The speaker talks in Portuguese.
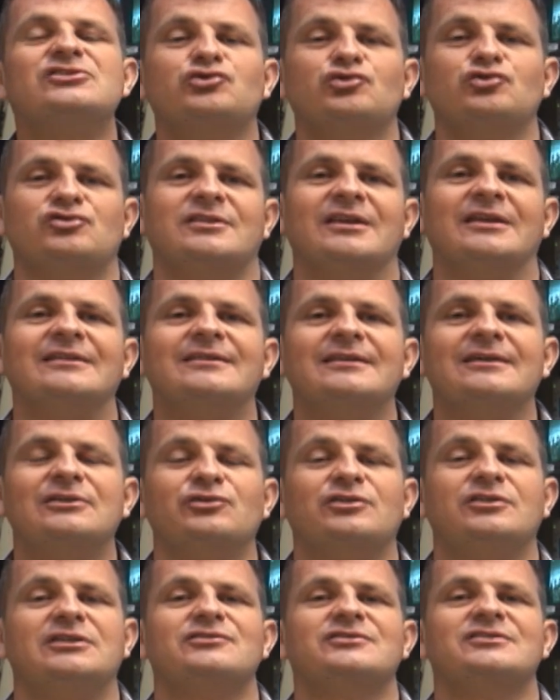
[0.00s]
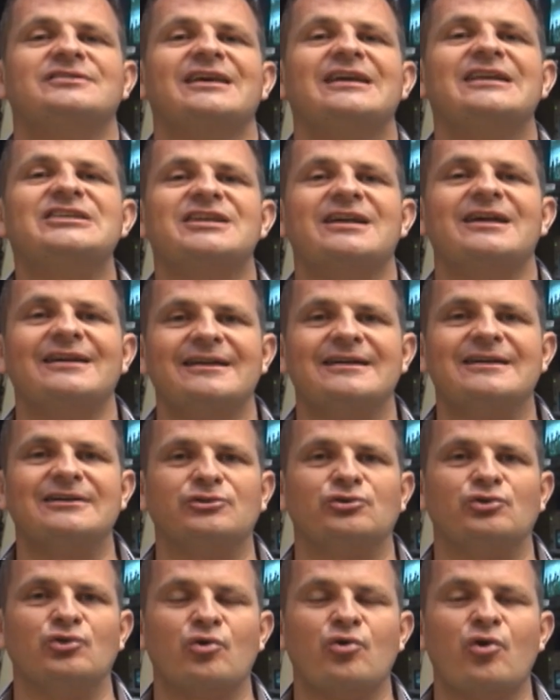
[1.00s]
sustentando, que Deus está te
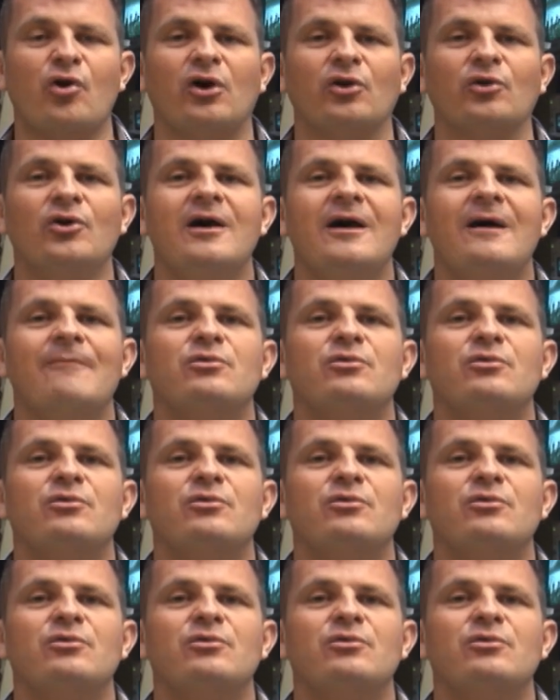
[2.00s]
carregando no colo,